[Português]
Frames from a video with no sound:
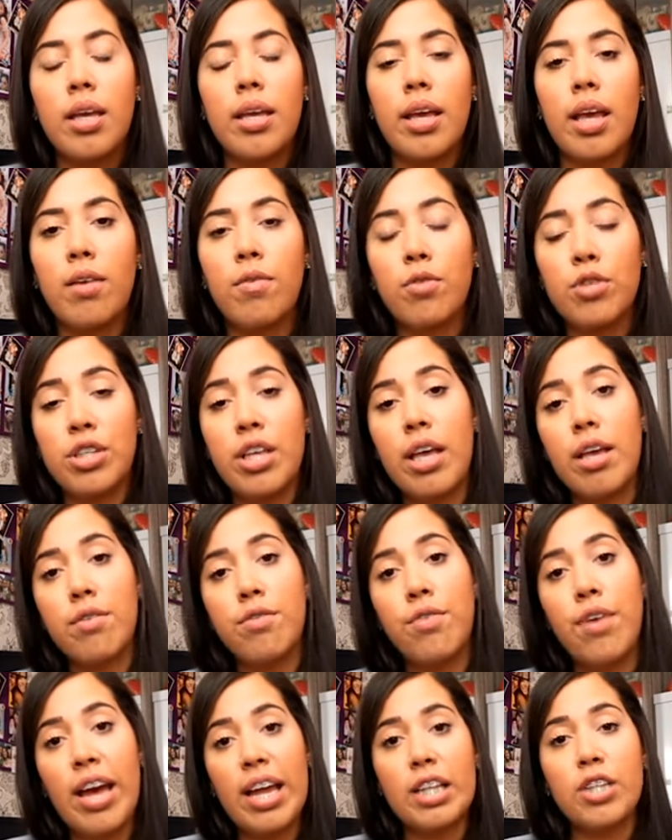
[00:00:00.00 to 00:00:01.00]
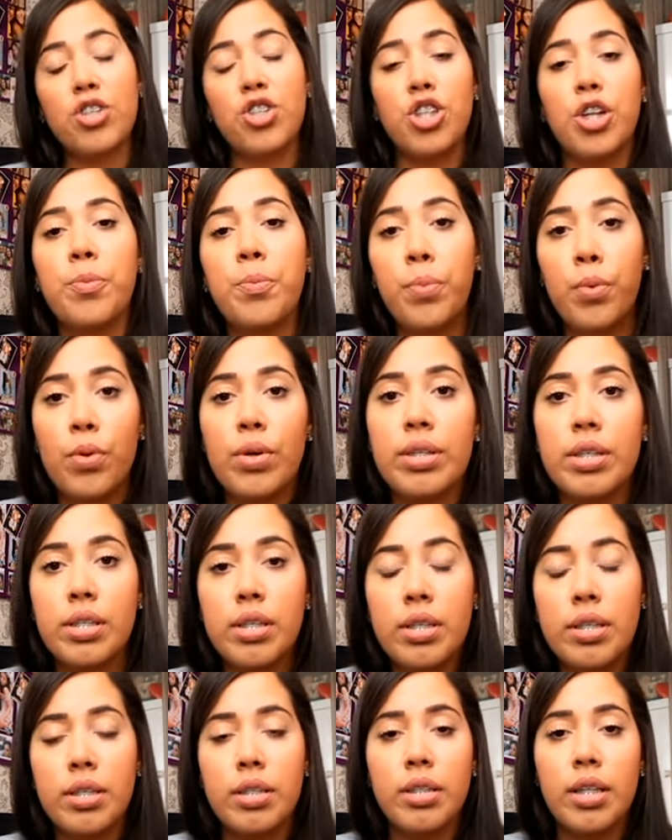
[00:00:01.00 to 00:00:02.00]
E aí você reverte depois
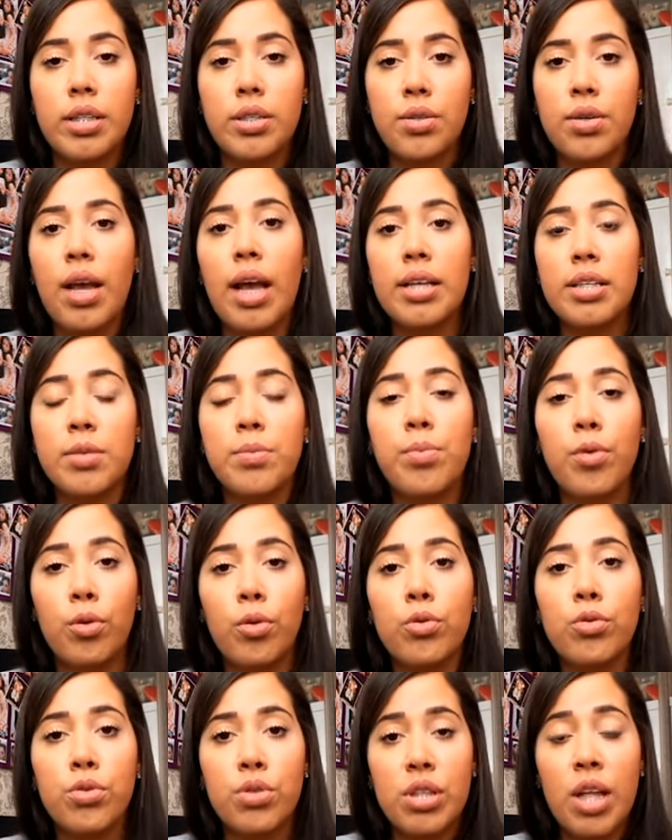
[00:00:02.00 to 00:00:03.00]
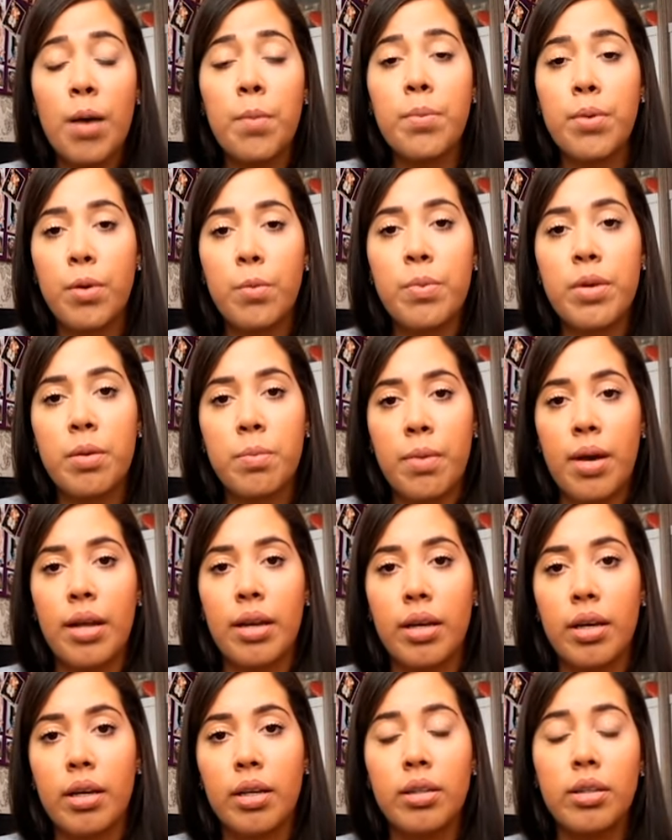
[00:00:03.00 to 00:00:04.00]
esses 35 reais em produtos da própria
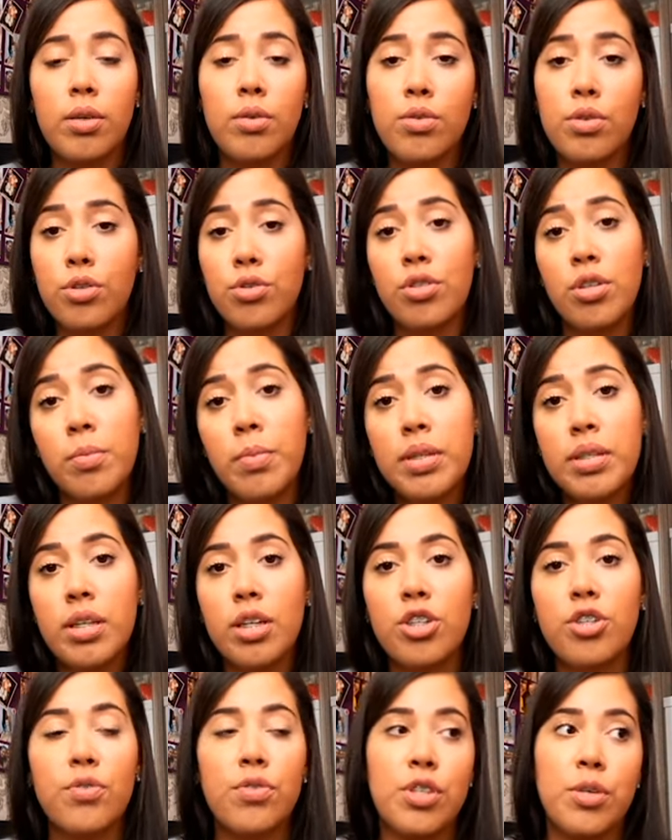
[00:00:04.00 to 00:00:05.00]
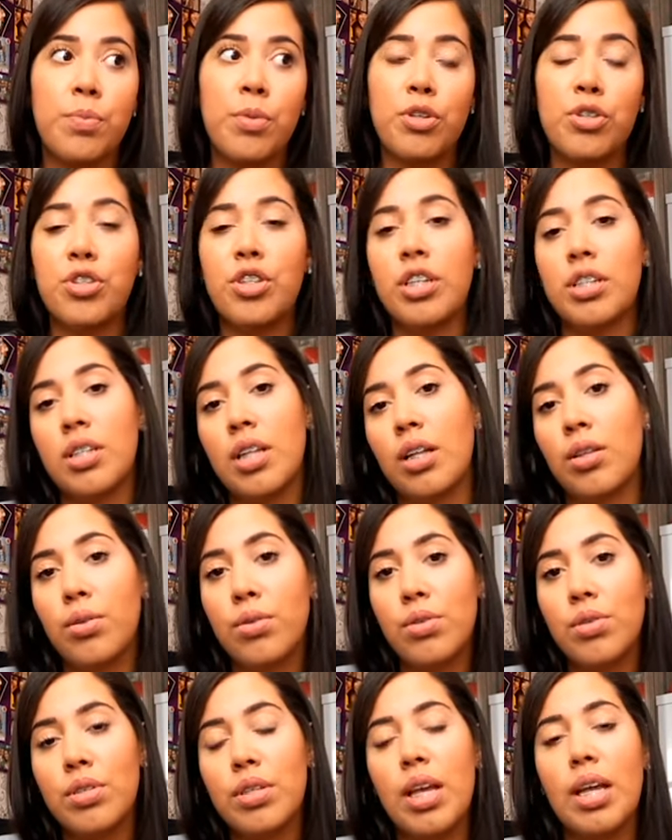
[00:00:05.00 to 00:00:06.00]
marca. Então isso ajuda bastante. Você pode testar
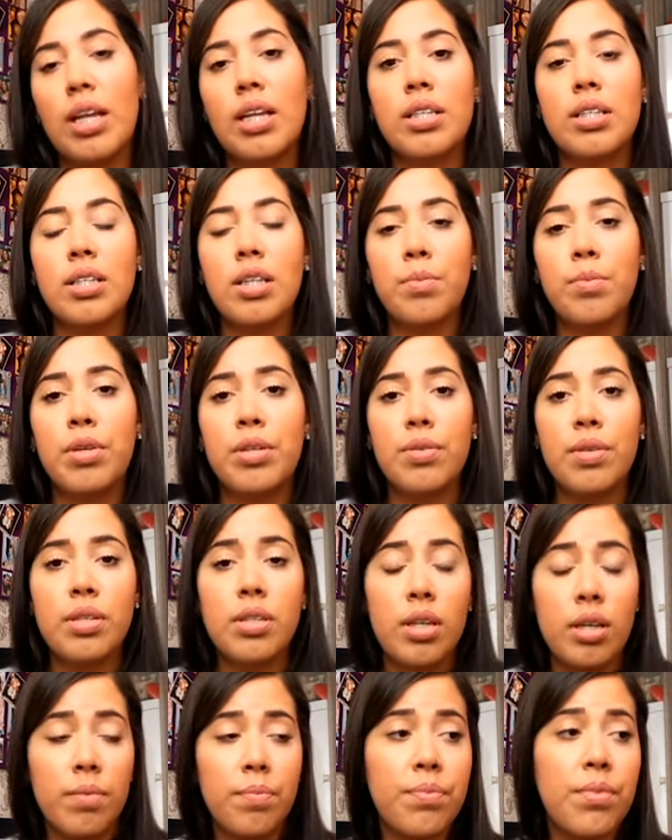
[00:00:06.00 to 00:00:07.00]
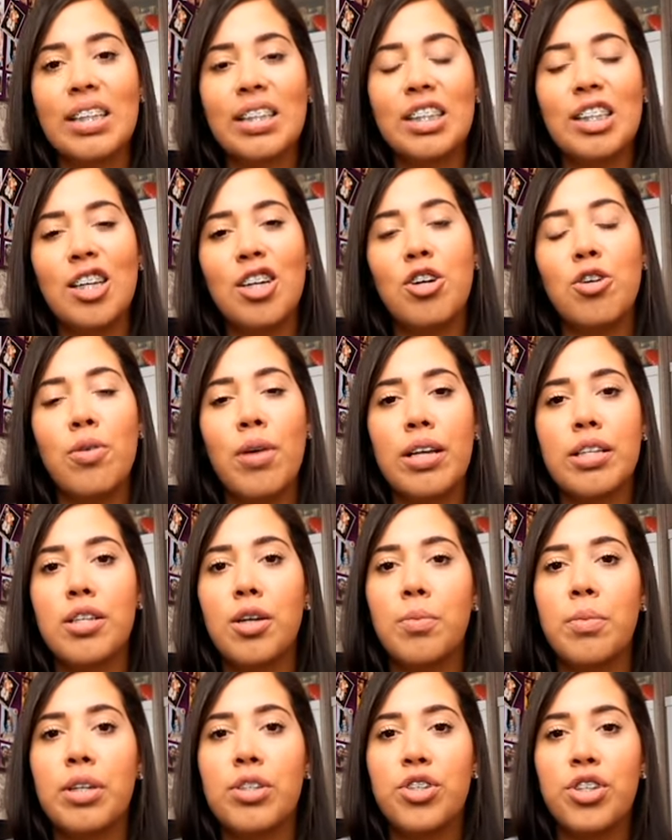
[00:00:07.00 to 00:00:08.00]
todos eles e depois fazer. Então essa
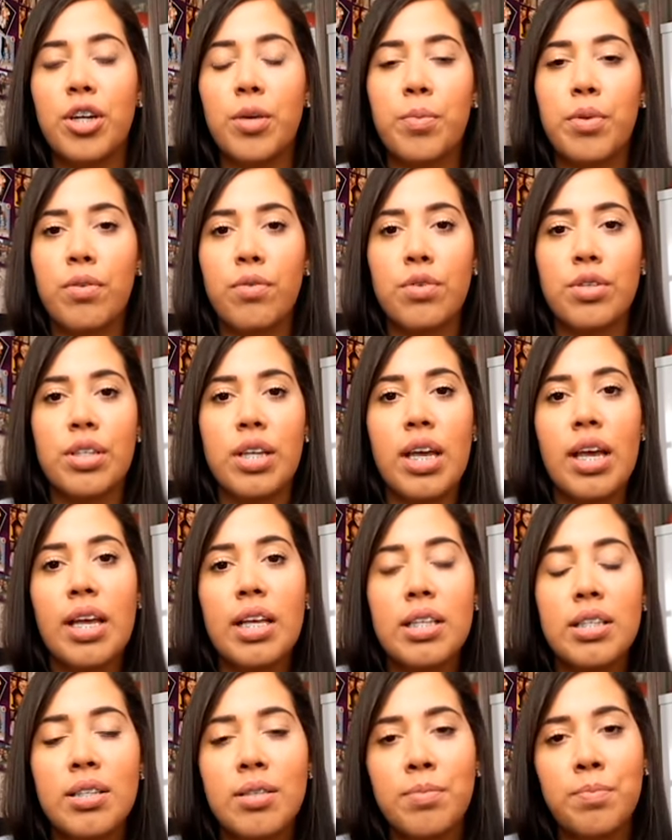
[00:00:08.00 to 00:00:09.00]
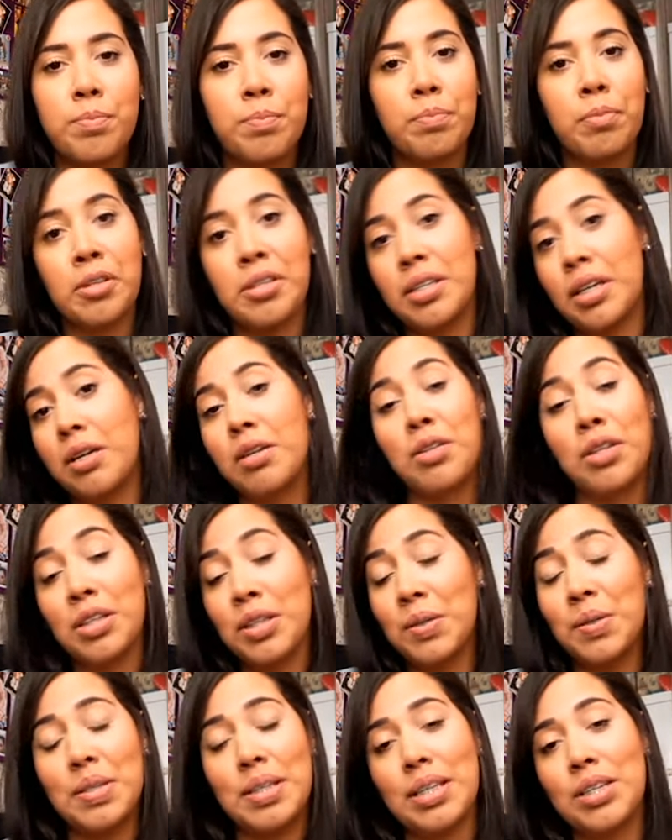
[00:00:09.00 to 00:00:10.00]
é uma dica para vocês. Pode ser que todos
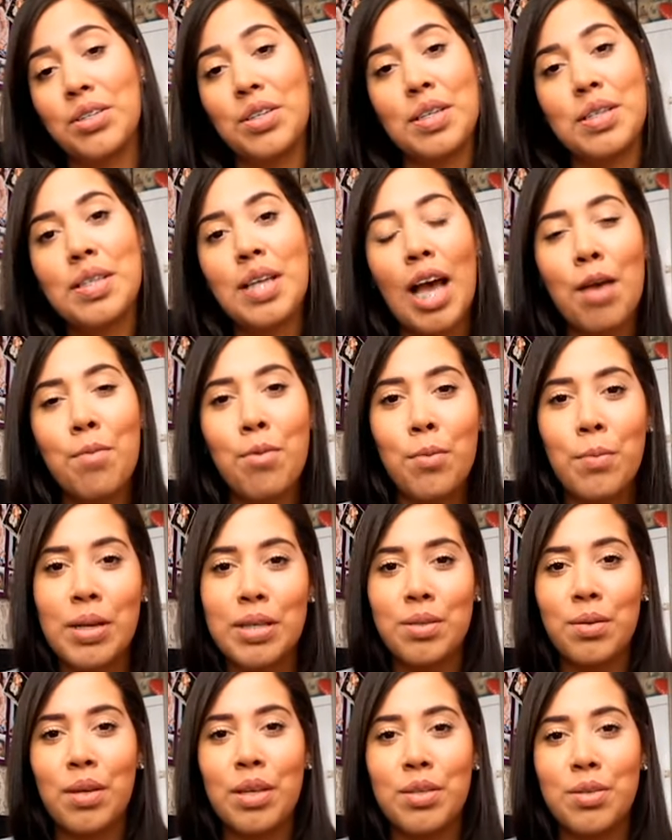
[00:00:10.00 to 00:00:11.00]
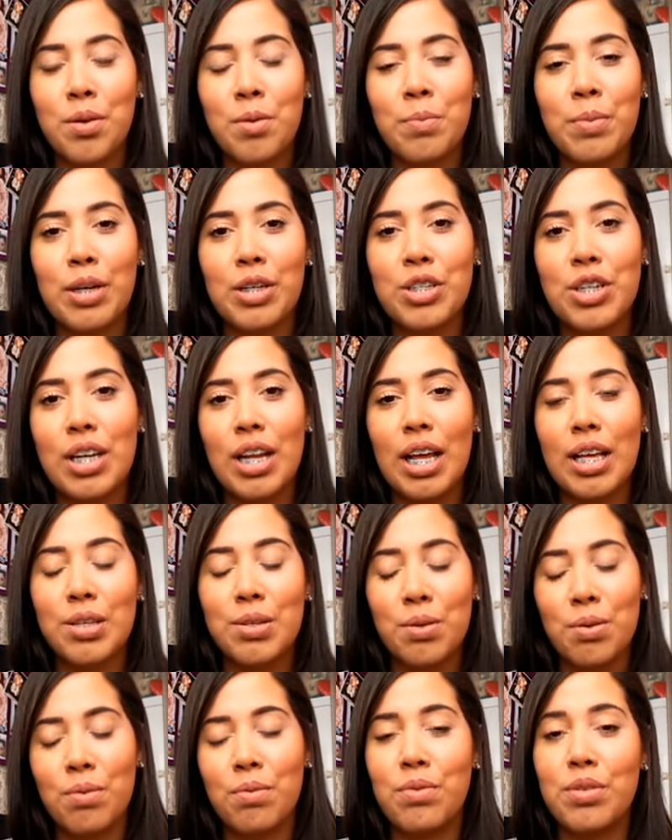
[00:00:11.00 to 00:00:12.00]
vocês já saibam, mas eu quis compartilhar
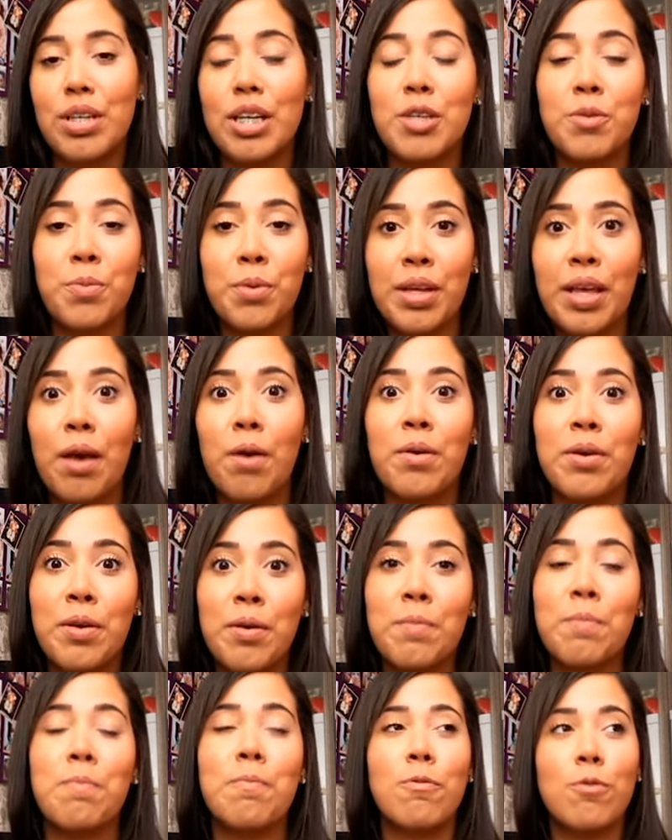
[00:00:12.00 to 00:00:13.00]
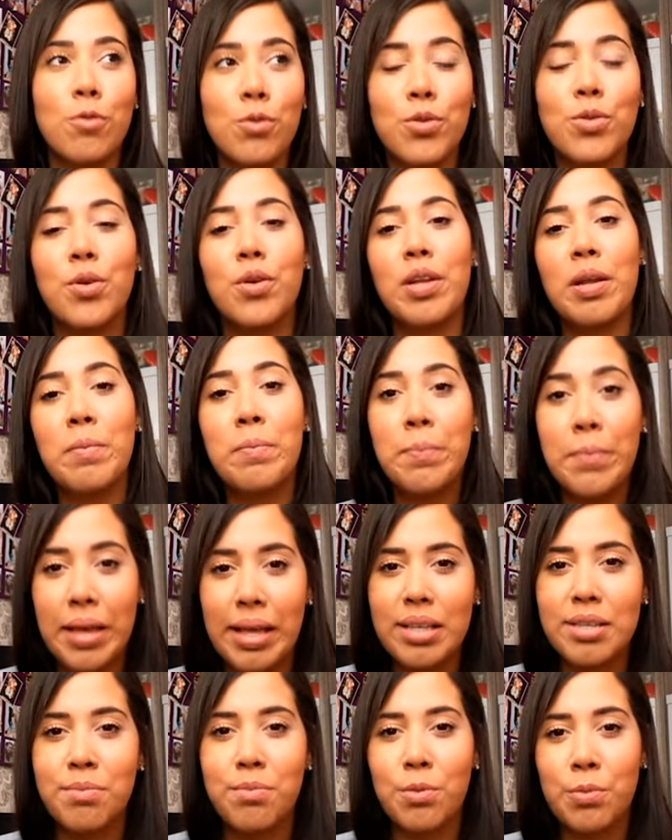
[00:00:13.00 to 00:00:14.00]
isso com vocês porque é o que funciona
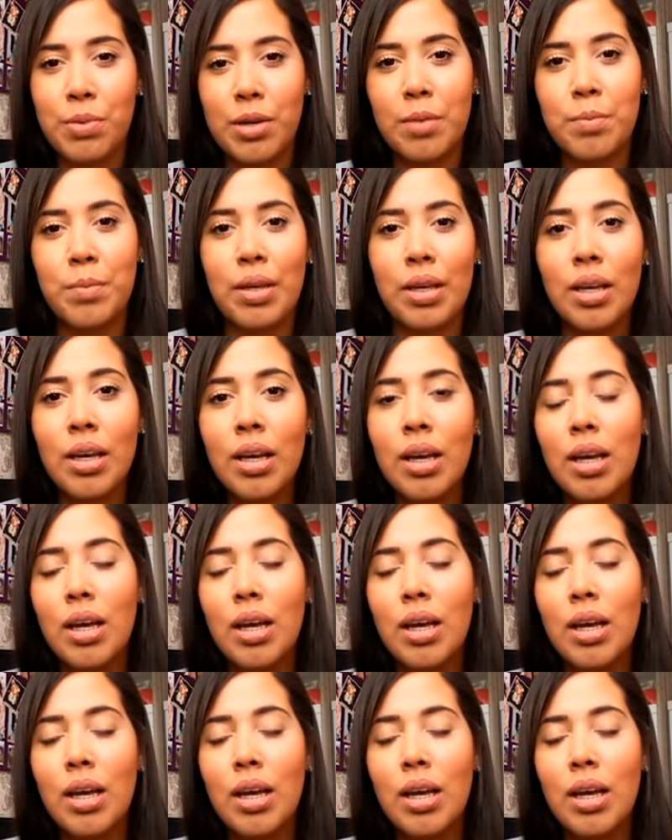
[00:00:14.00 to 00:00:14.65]
mesmo para mim.